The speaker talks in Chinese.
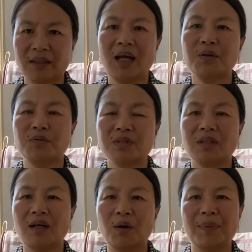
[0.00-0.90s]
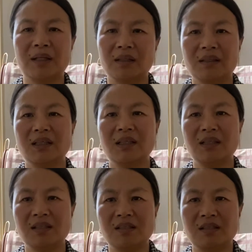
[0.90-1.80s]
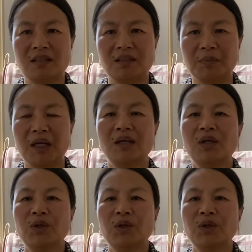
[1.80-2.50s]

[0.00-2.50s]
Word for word: 大公司的老板呢，他以是怎么样？